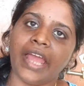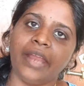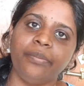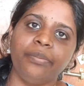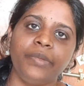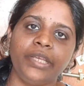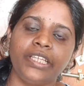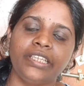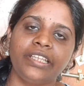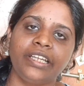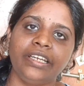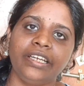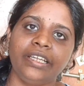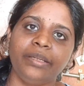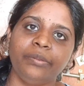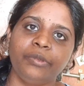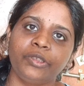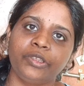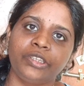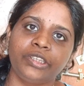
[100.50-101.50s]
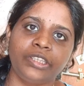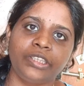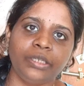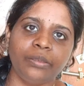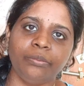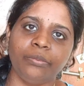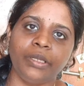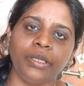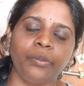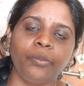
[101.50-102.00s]
అండ్ మిగతా డే
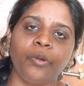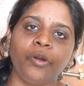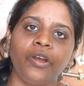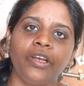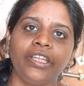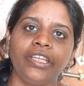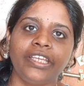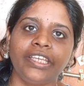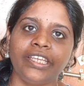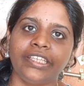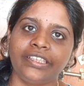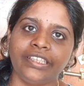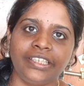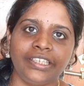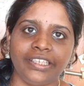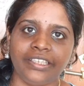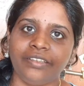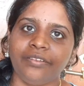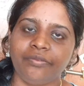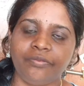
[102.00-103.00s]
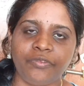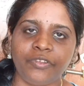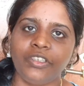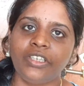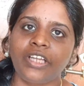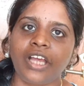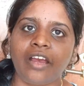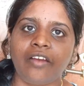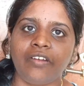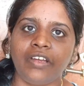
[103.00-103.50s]
మొత్తం మరి బాడీకి అయితే
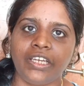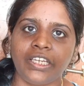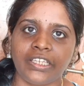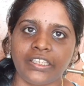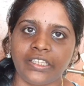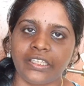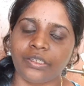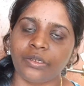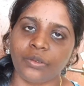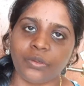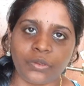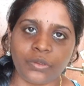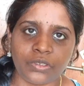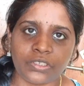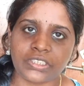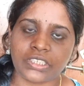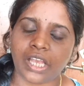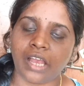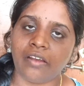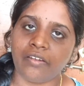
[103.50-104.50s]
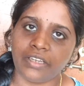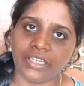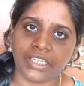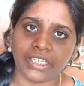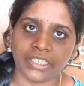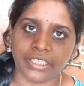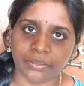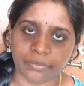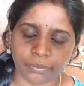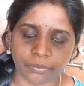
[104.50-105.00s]
ఫుడ్ కావాలి కదా గ్లూకోజ్
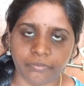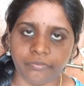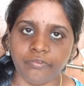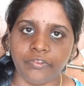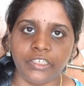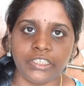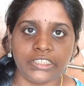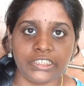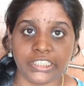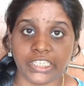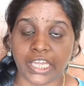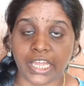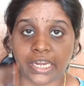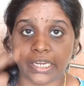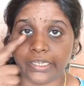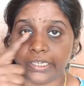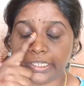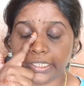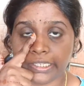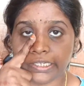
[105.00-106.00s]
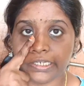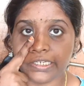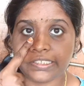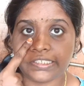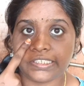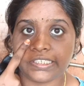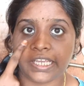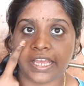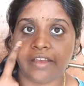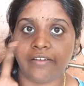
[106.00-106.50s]
కావాలి కదా వర్క్ చేయాలంటే
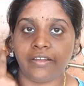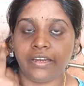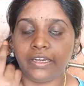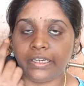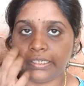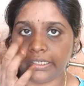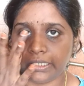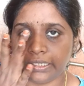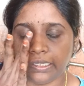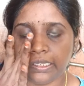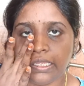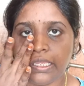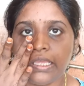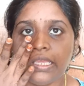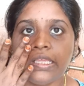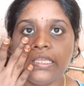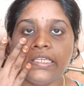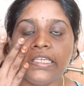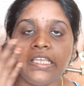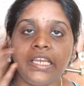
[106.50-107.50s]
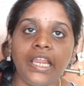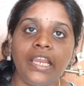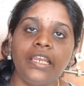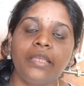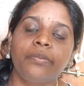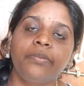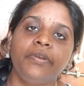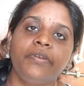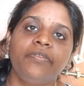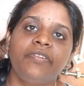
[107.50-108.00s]
ఎనర్జీ కావాలంటే ఇలా
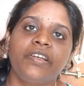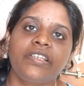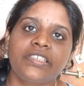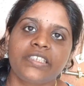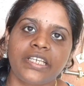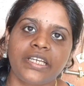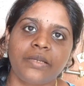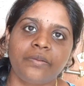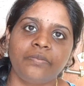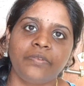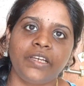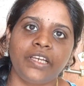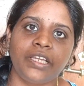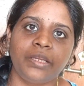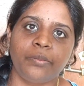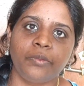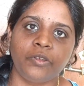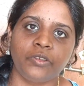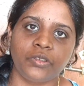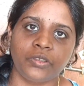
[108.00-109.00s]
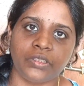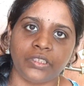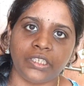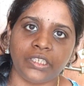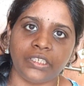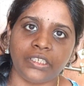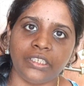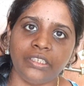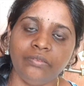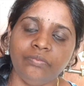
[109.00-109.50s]
లిక్విడ్ ఫాస్ట్ చేయడం వల్ల
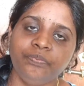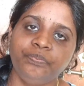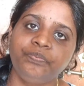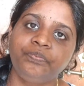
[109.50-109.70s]
ఏమవుతుంది అంటే